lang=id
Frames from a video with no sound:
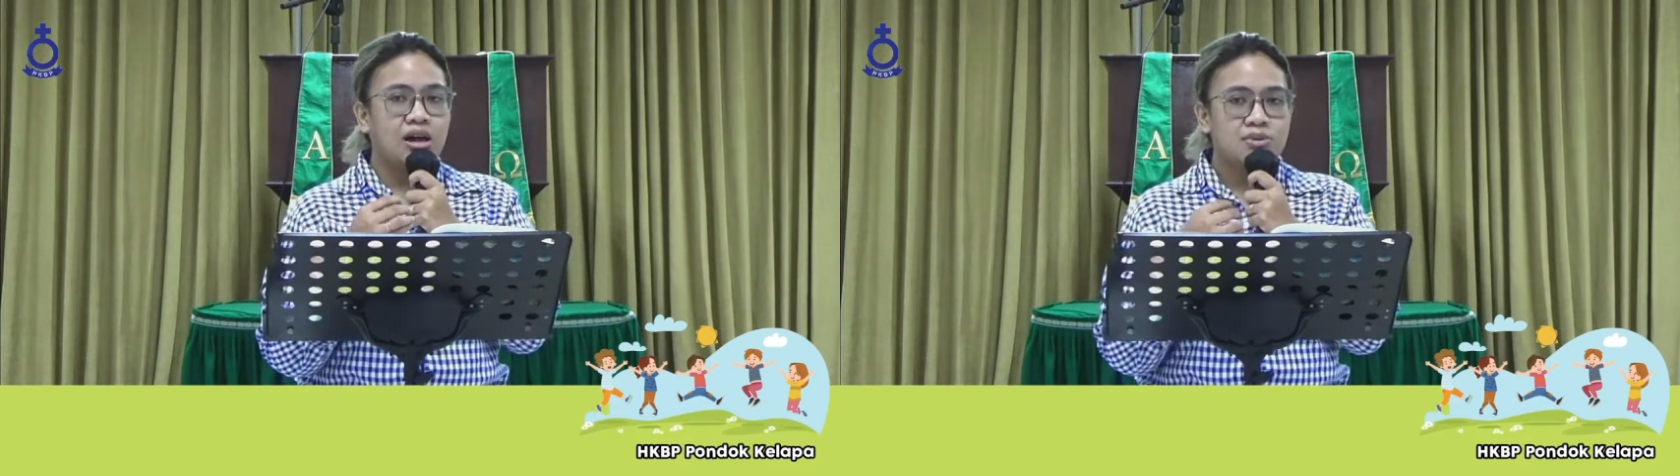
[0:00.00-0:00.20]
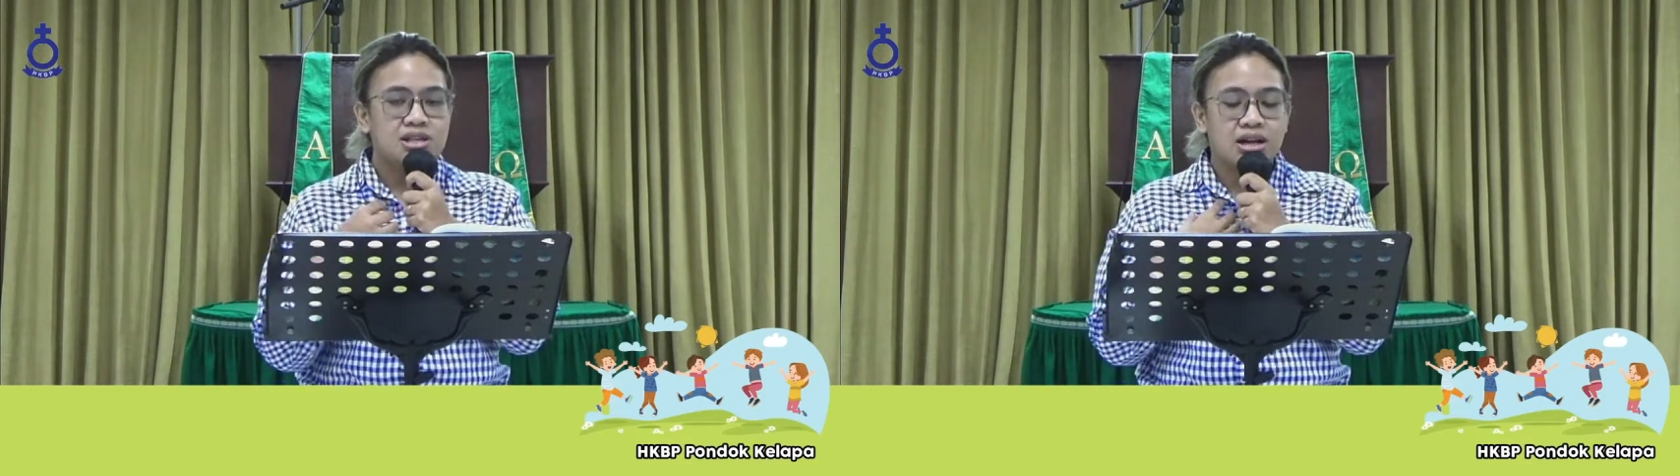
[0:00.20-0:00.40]

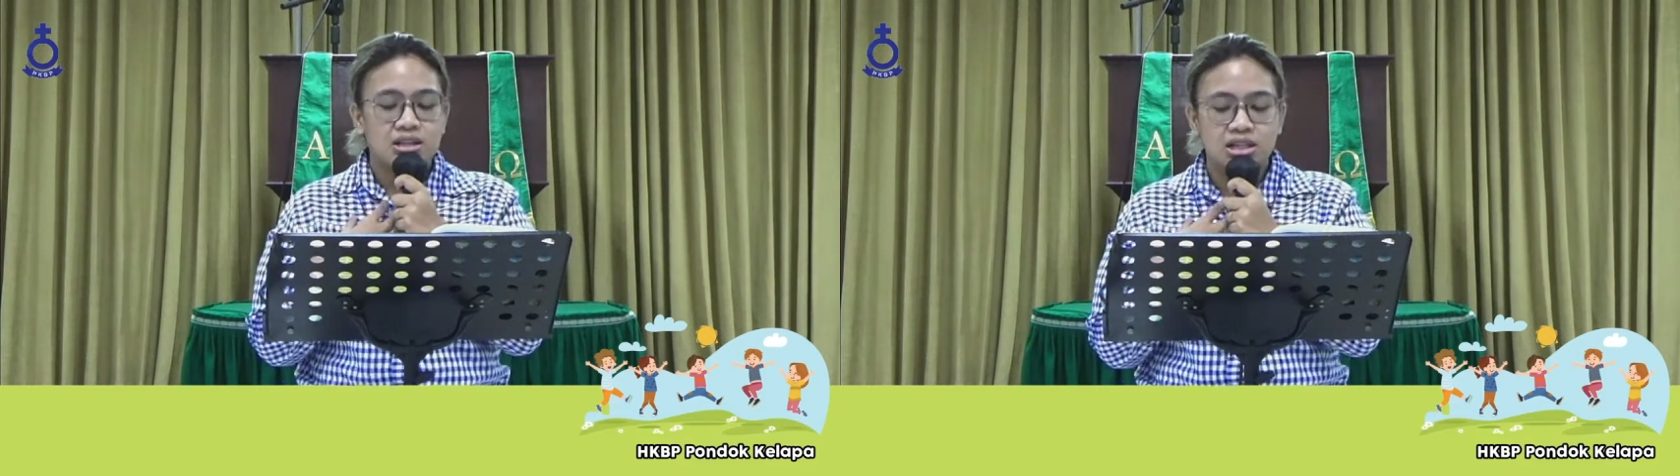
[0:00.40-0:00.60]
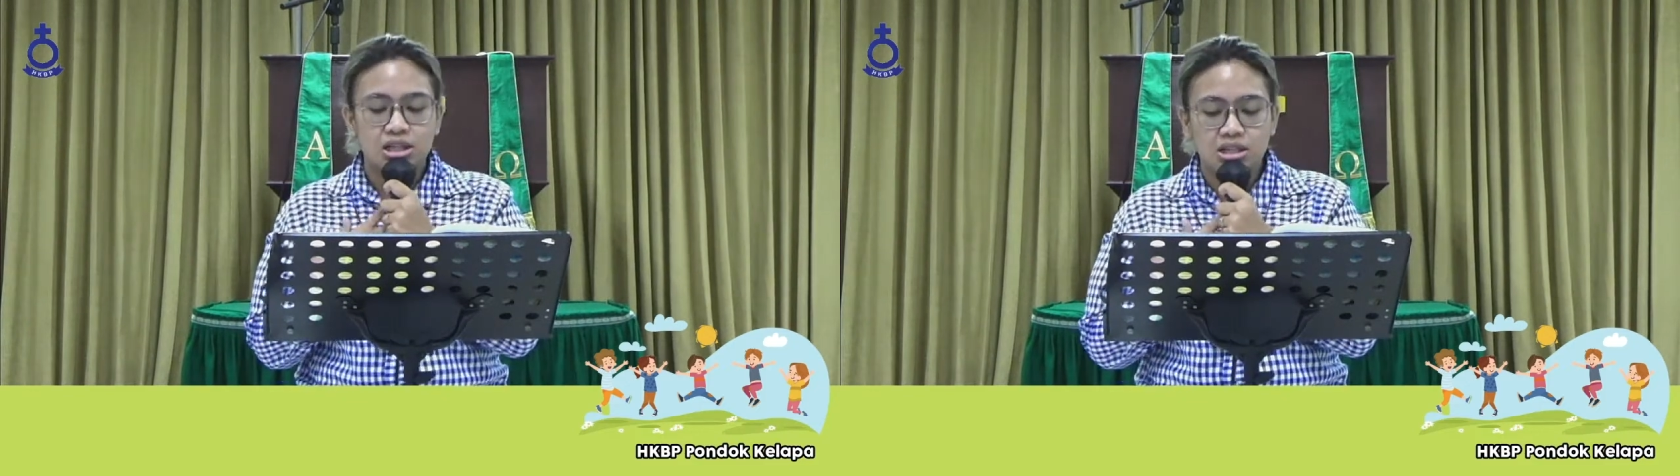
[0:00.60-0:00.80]
misalkan
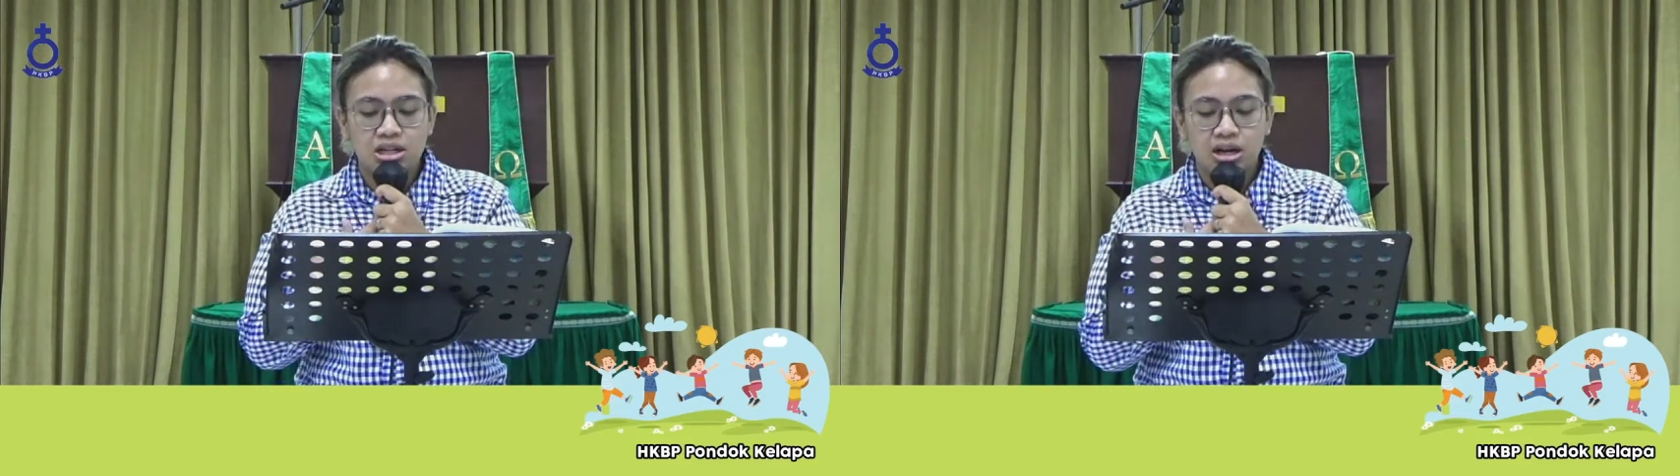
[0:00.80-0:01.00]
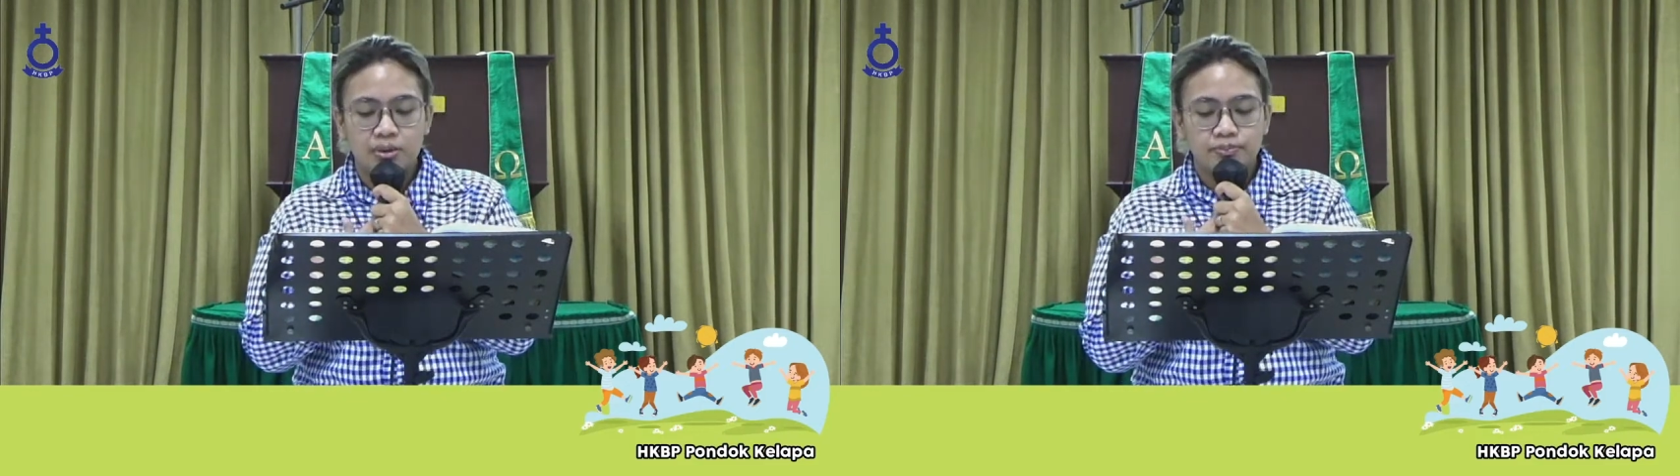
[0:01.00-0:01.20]
kita di
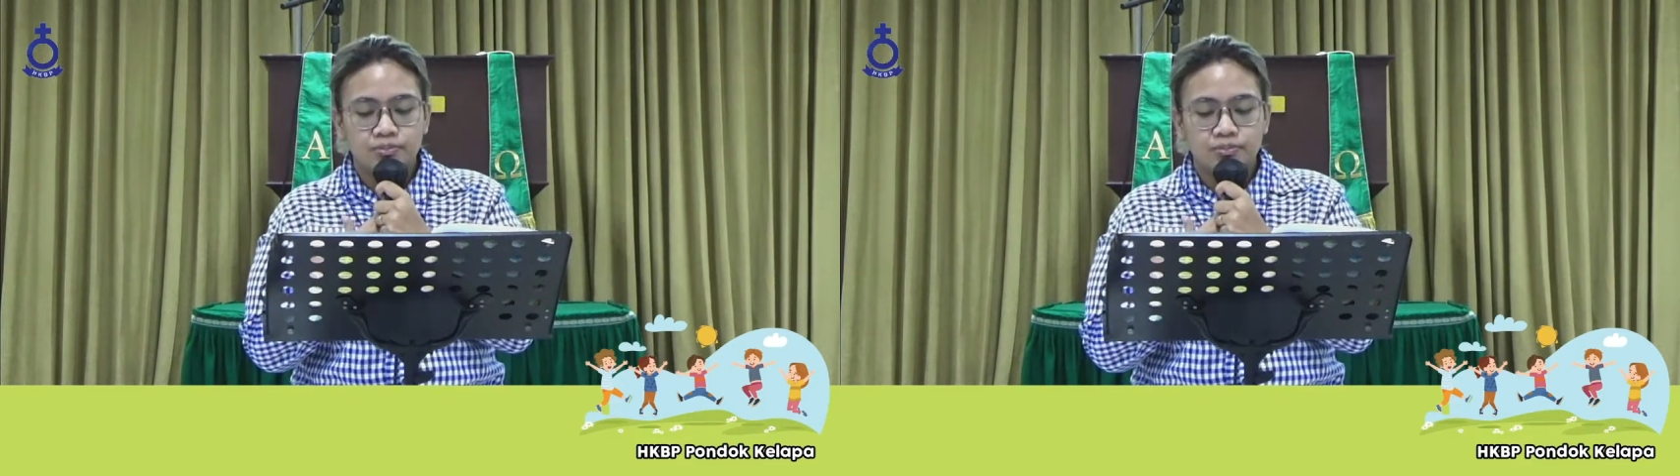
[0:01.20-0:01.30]
dalam